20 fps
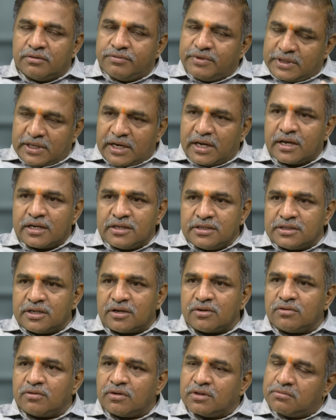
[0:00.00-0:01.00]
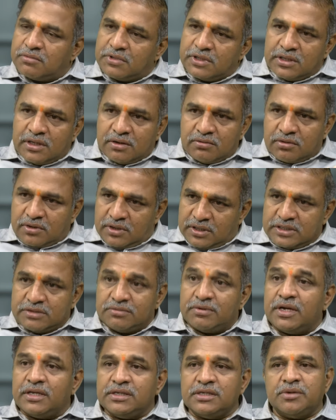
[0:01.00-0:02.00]
వ్యతిరేకించారు కొంతమంది ఏమో
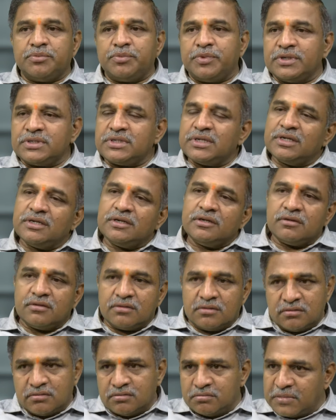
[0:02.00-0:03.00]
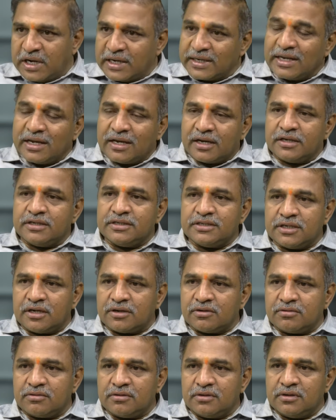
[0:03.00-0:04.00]
నిజమే అని చెప్పేసి
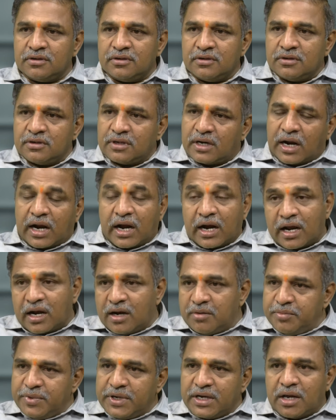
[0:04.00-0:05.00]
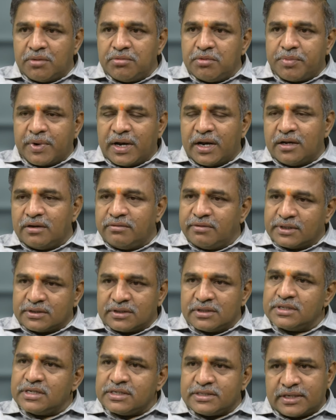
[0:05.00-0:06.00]
అంగీకరించారు hmm. రకరకాల భిన్నాభిప్రాయాలను
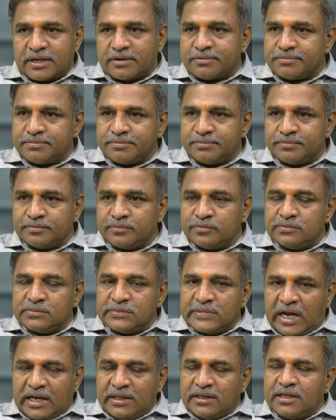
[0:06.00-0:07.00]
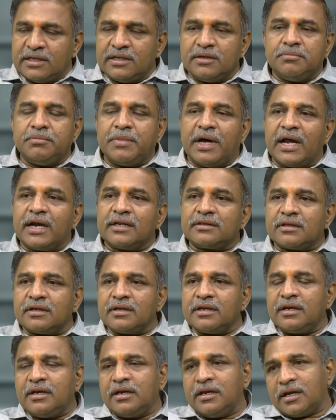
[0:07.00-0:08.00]
వ్యక్తం చేశారు అయితే భారత
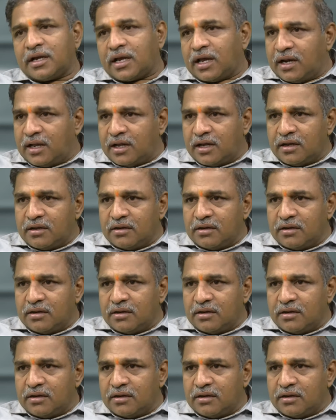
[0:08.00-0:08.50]
ఎన్నికల